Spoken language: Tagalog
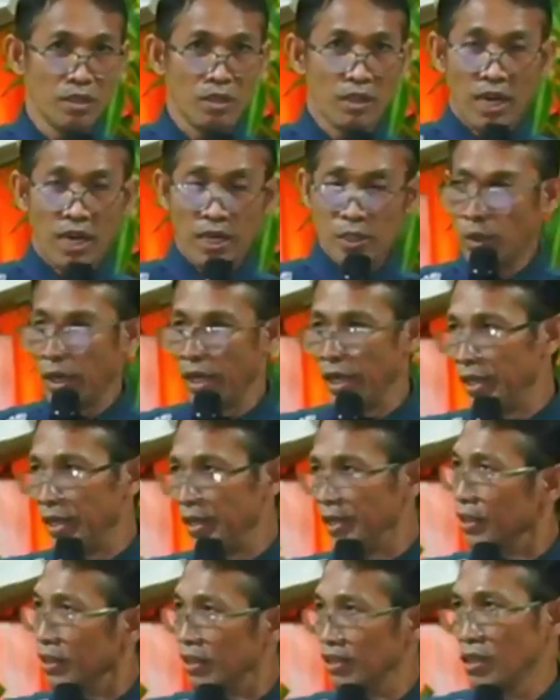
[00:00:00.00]

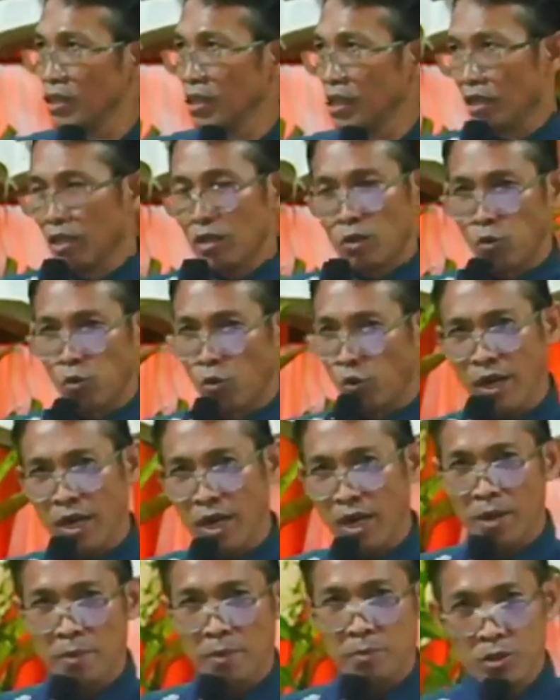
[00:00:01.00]
Actually, we
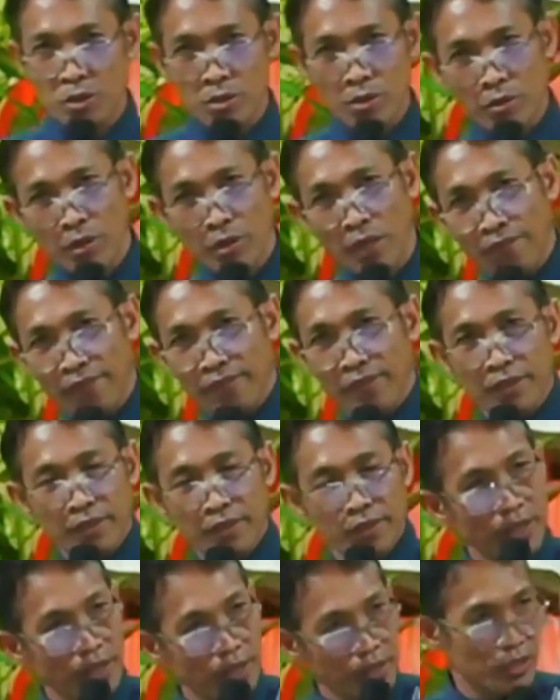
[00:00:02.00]
have so different
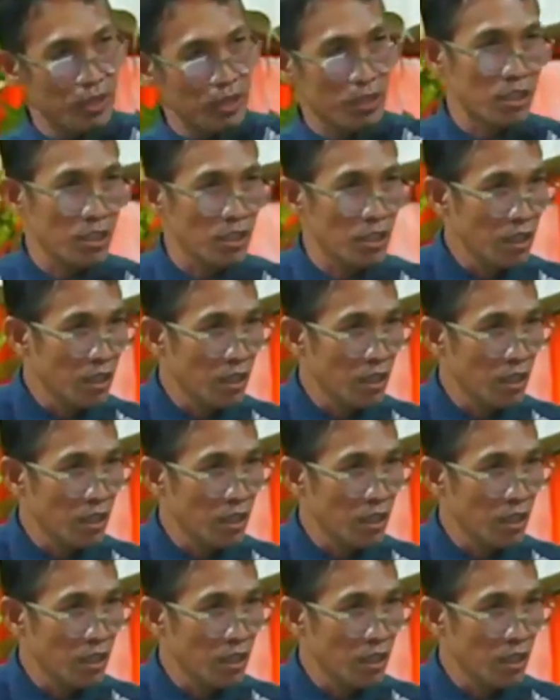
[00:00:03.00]
needs.